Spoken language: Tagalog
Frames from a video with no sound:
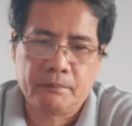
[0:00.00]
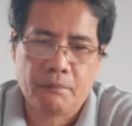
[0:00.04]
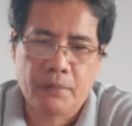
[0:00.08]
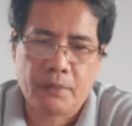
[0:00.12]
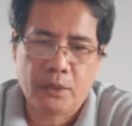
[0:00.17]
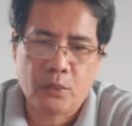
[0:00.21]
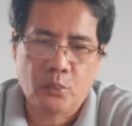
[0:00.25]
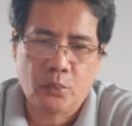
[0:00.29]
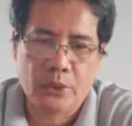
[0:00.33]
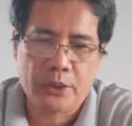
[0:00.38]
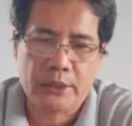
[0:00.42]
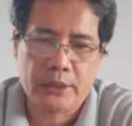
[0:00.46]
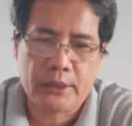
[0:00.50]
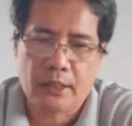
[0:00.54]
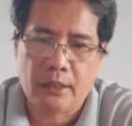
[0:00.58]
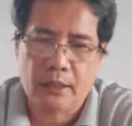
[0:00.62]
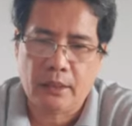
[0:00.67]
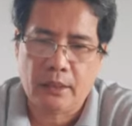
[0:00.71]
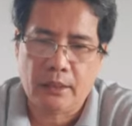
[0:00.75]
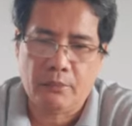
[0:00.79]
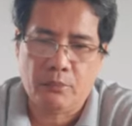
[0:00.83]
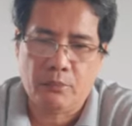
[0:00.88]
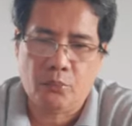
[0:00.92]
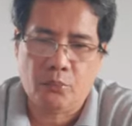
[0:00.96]
but we shall
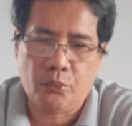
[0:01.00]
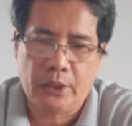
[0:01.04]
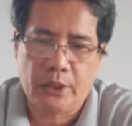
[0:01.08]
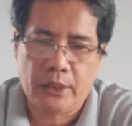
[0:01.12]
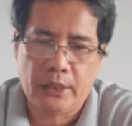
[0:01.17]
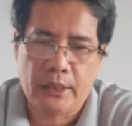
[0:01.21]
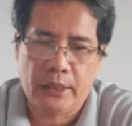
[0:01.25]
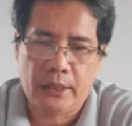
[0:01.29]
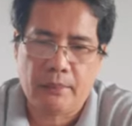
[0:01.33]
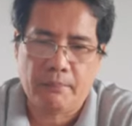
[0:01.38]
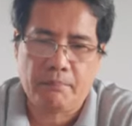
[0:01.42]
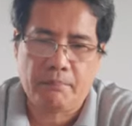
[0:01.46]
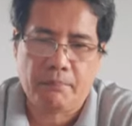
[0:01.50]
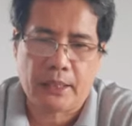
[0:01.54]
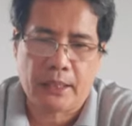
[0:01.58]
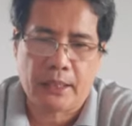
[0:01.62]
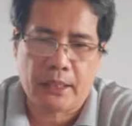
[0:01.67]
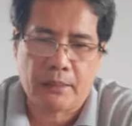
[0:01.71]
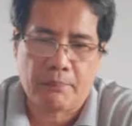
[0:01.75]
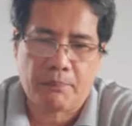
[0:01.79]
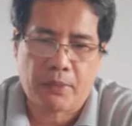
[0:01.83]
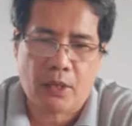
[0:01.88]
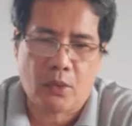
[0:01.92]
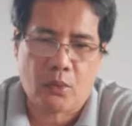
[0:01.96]
live with him by
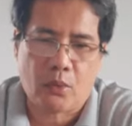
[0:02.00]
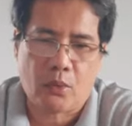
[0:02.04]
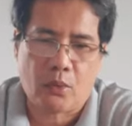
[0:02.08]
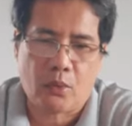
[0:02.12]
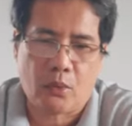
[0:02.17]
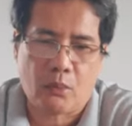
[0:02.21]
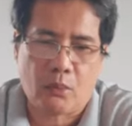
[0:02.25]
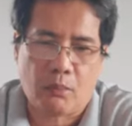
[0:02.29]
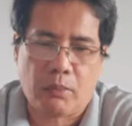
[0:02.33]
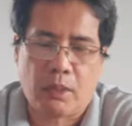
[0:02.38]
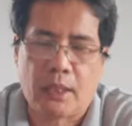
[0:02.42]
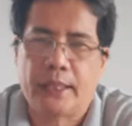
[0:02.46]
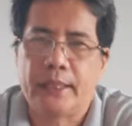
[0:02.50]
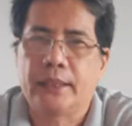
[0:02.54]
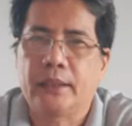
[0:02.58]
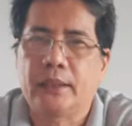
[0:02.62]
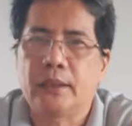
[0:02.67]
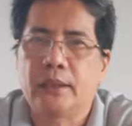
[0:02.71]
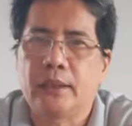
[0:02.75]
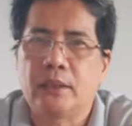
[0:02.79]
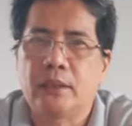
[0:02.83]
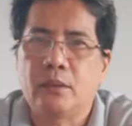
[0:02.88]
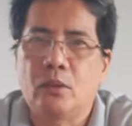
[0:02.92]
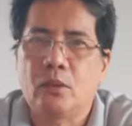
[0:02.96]
the power of God
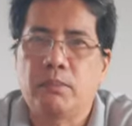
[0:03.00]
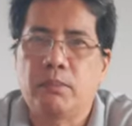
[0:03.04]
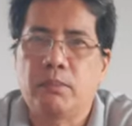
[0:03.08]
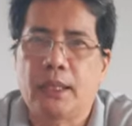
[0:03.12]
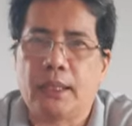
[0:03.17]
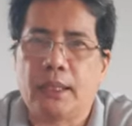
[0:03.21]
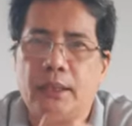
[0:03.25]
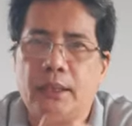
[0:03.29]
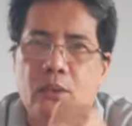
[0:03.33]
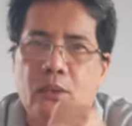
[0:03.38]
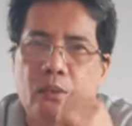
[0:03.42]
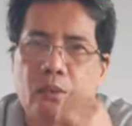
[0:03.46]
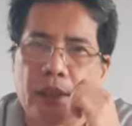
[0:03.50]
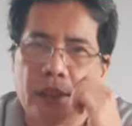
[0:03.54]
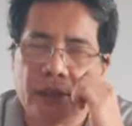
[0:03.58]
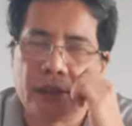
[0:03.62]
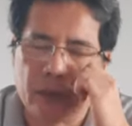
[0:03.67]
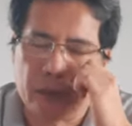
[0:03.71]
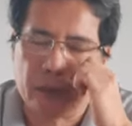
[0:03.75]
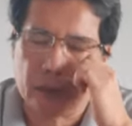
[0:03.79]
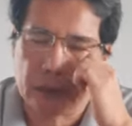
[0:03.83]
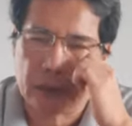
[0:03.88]
of God to our you.